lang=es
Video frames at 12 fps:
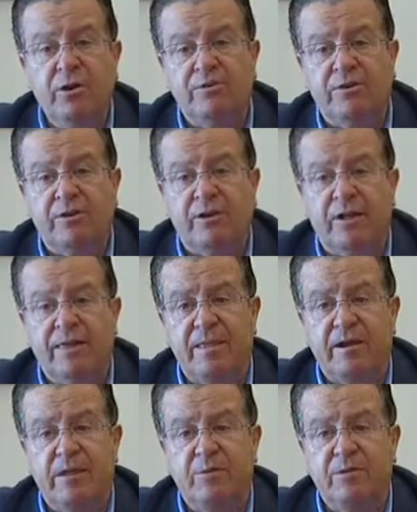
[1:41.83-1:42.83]
se traslada
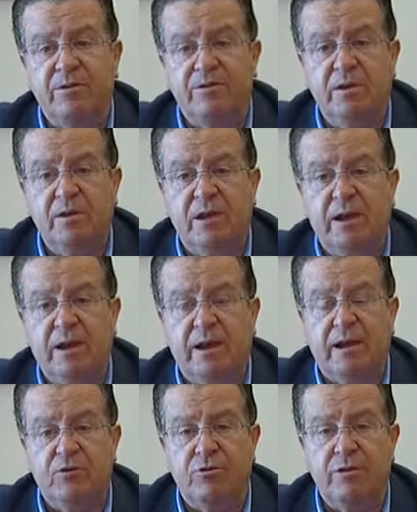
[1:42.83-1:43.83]
al día 27 a,
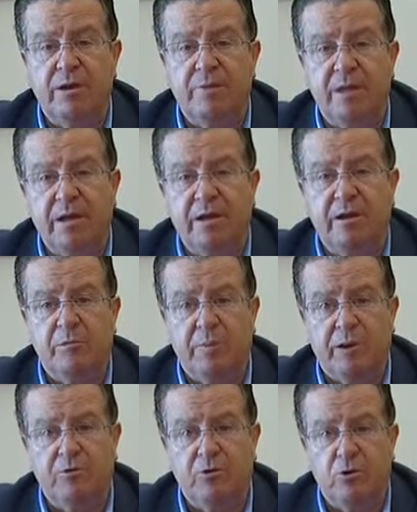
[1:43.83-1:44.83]
las 12 de la mañana y en el
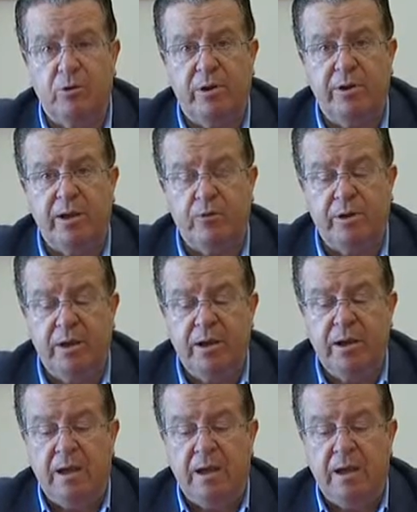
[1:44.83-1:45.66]
Palacio de los Gobernadores.